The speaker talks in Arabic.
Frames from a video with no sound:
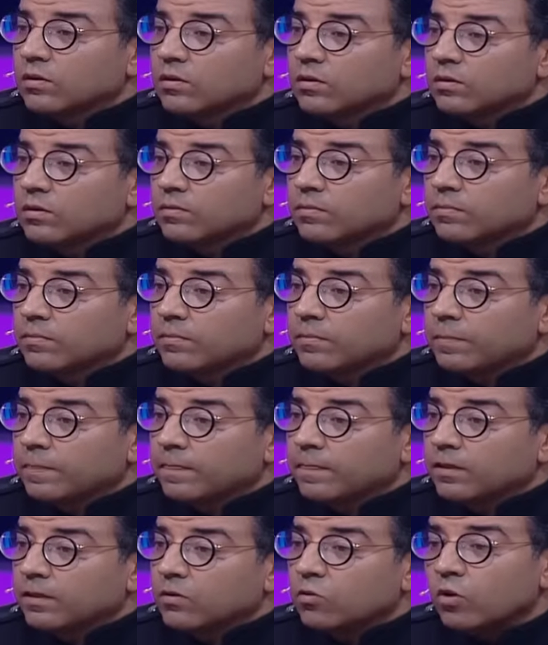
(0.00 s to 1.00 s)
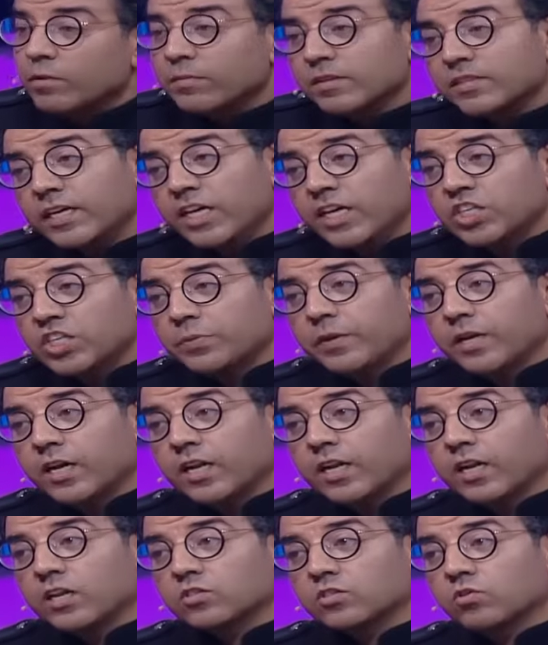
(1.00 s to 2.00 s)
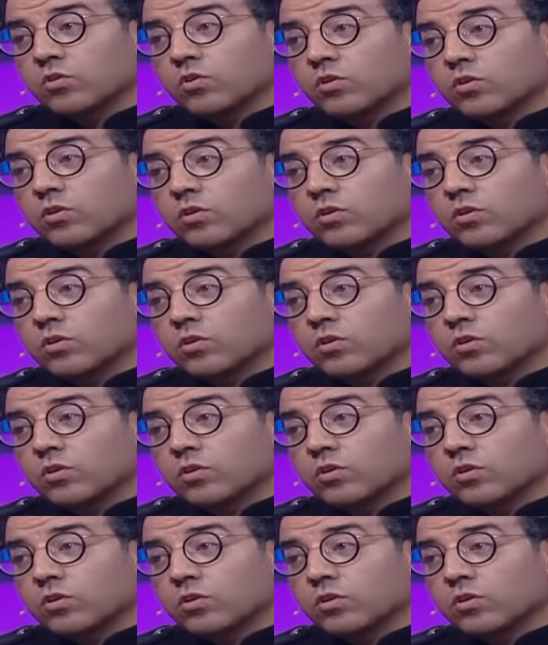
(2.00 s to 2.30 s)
آه، الله يعطيك الصحه ما طيحش بيا لالا زهور